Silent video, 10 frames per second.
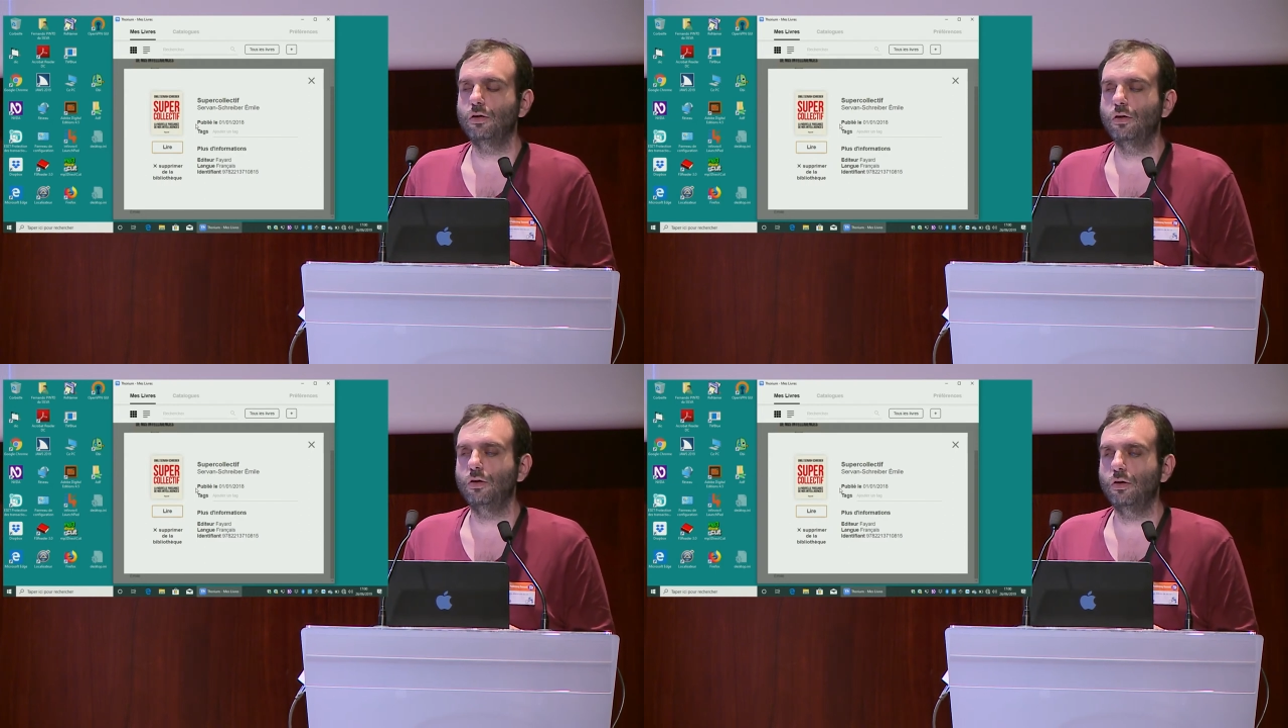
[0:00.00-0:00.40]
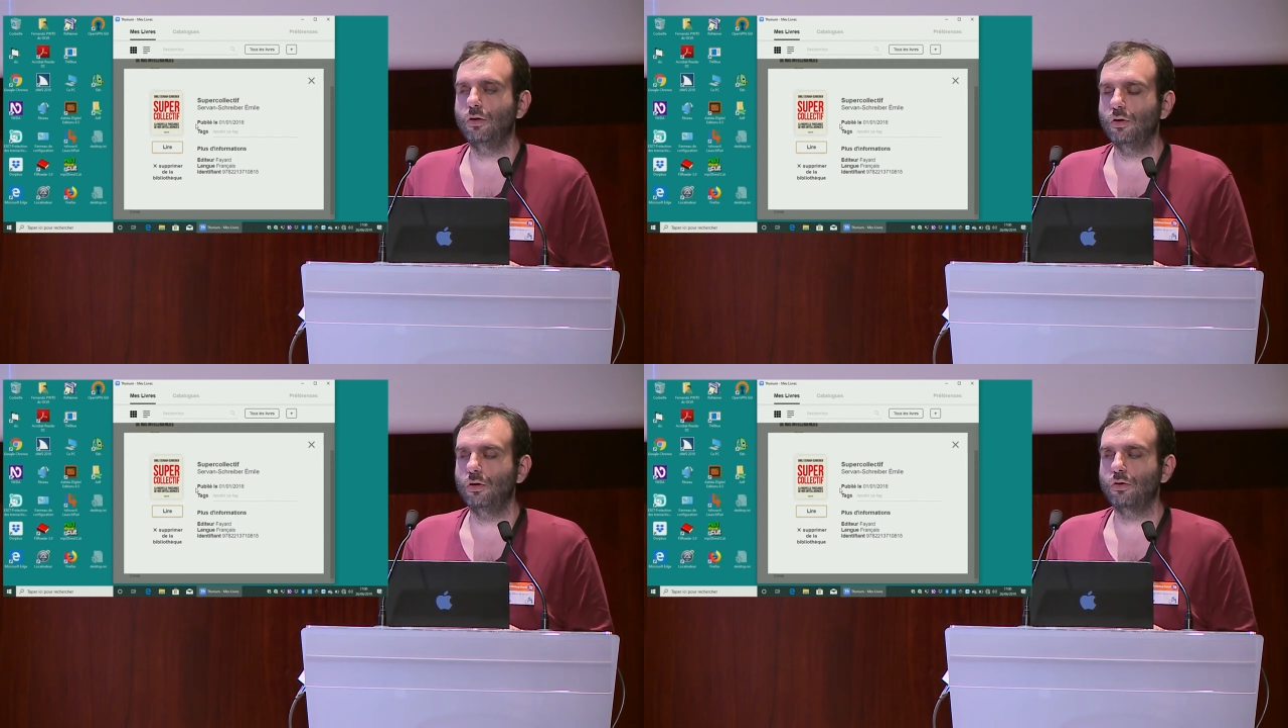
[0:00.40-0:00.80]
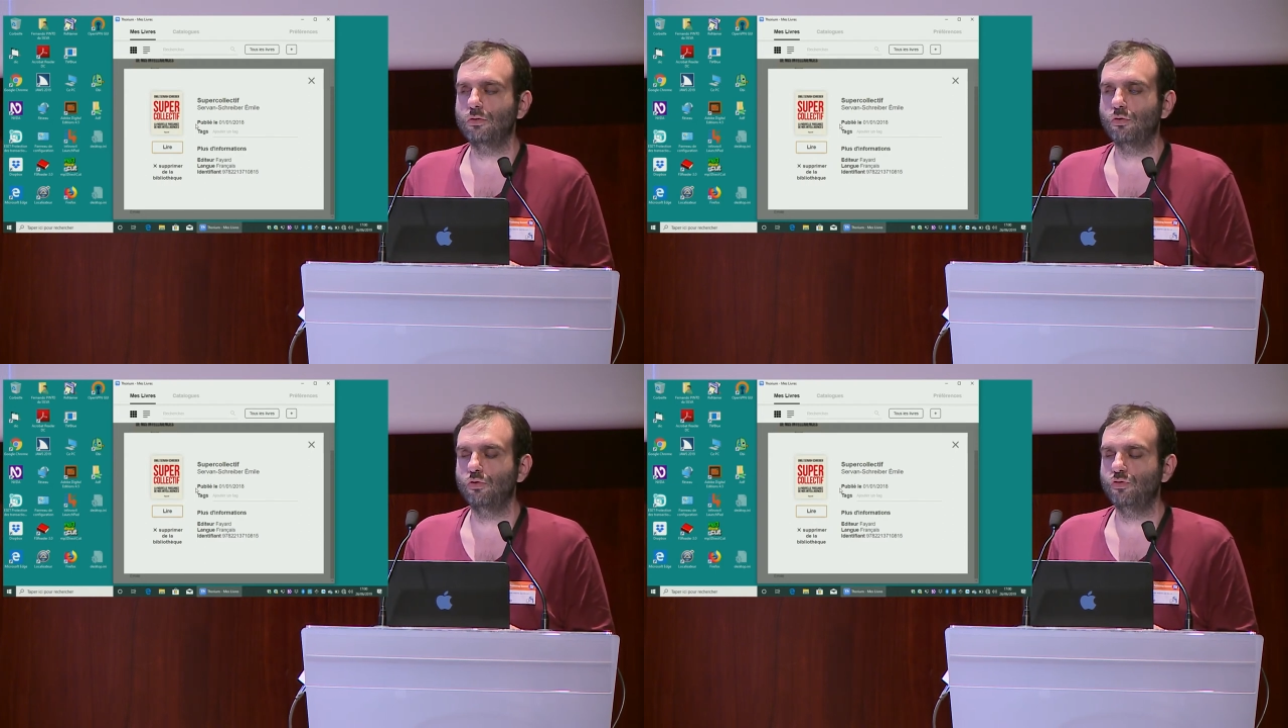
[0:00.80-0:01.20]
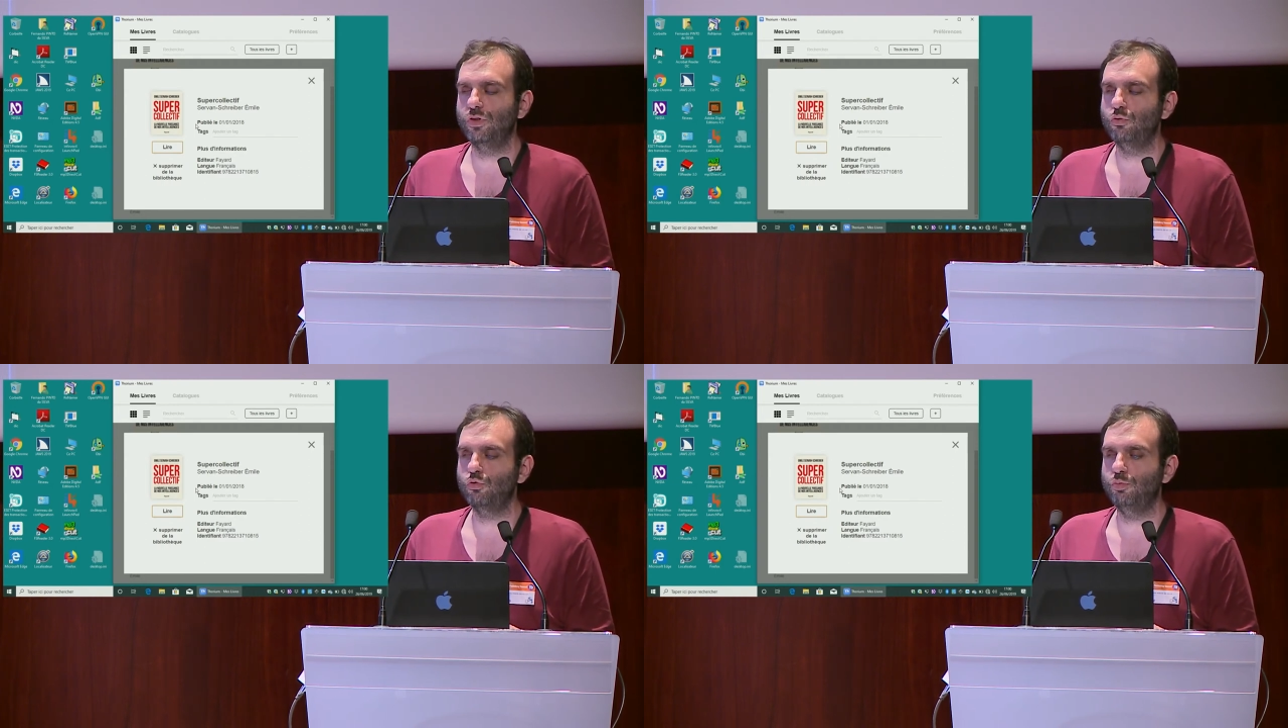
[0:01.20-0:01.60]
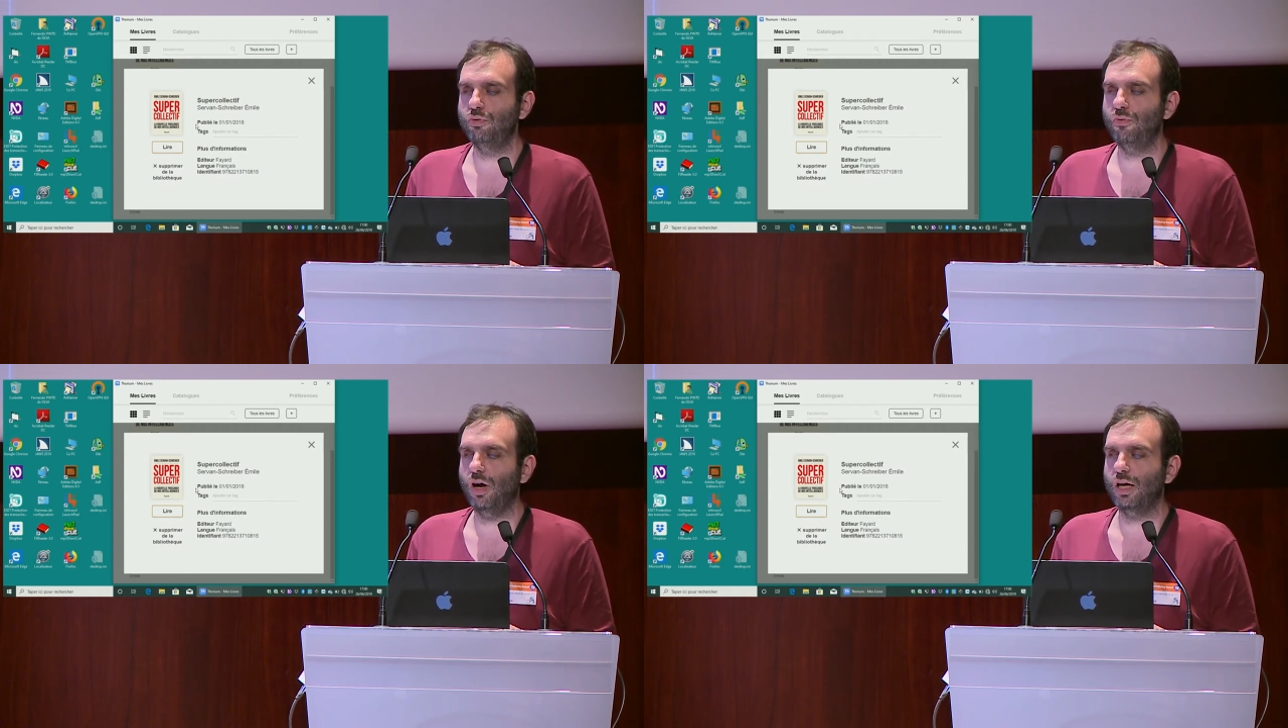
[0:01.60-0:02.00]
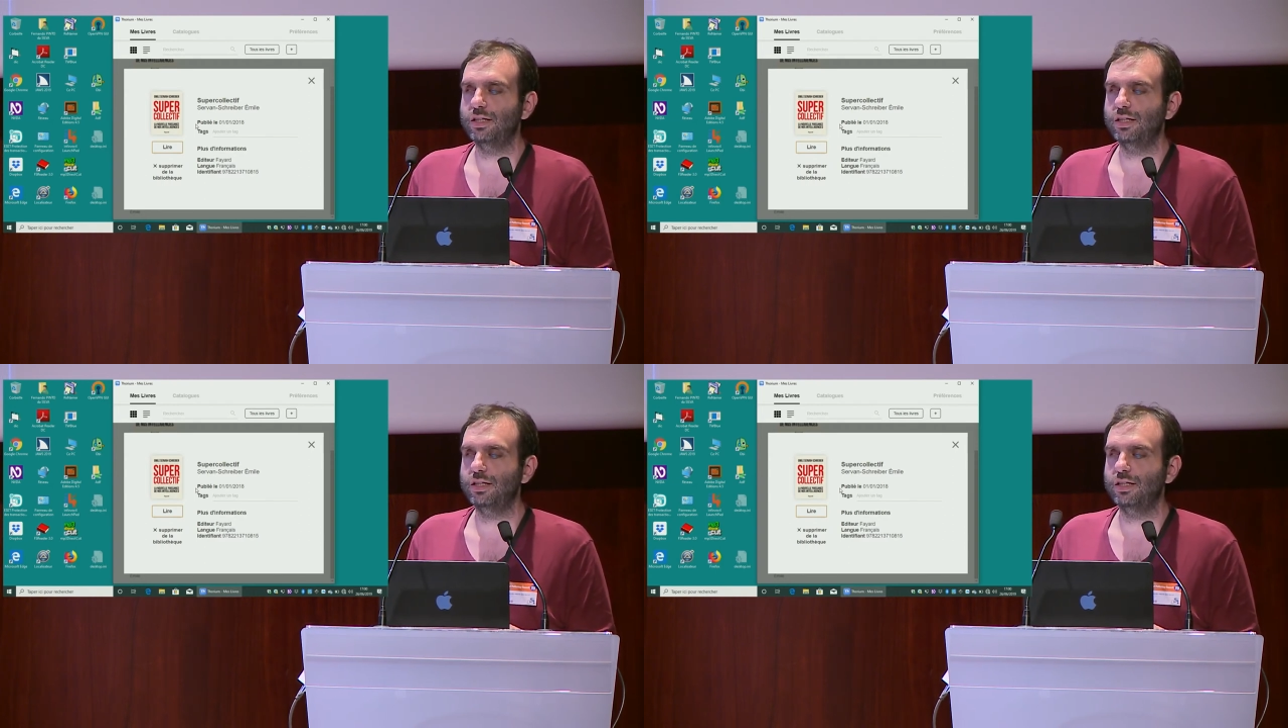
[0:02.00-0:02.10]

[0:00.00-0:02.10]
euh, que je vais du coup pouvoir